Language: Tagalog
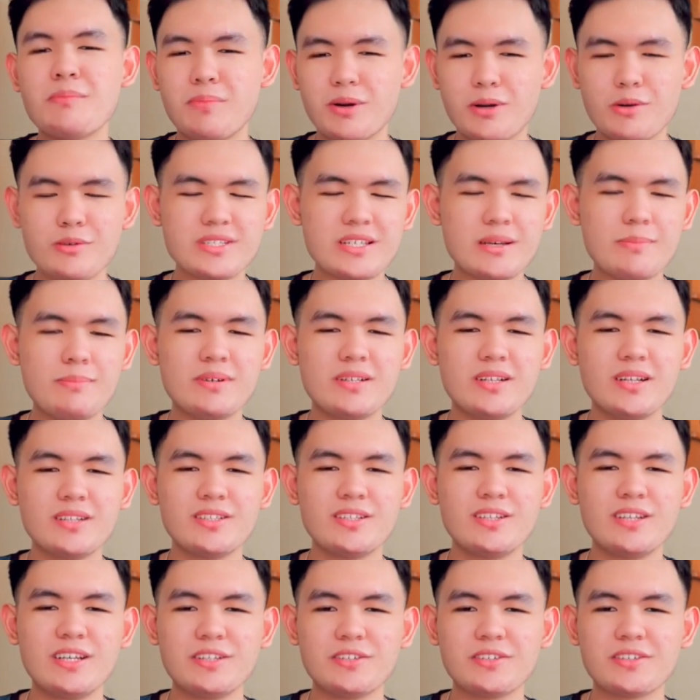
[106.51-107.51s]
pag-usapan
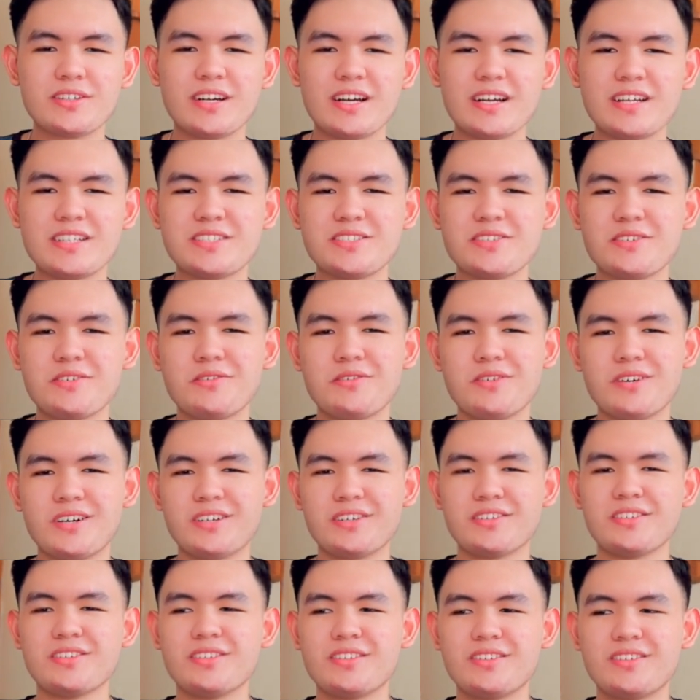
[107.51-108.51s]
natin later guys. So,
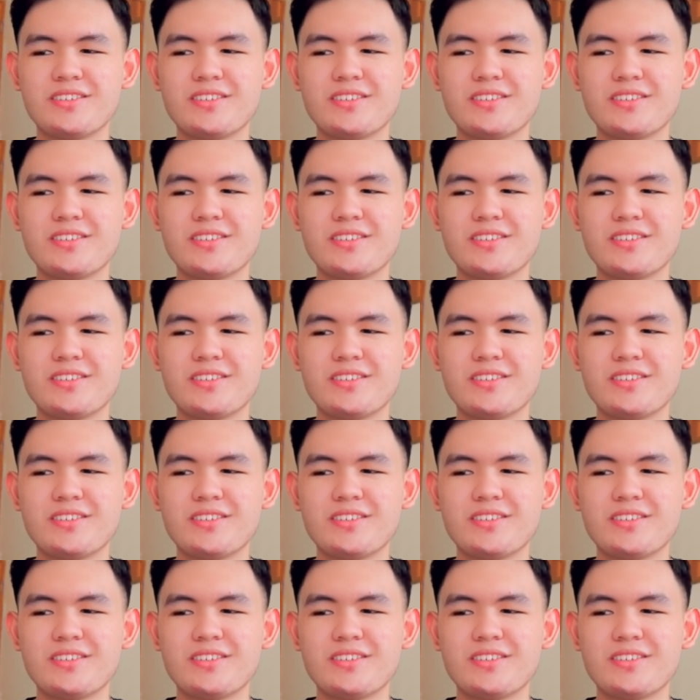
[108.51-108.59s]
ayun.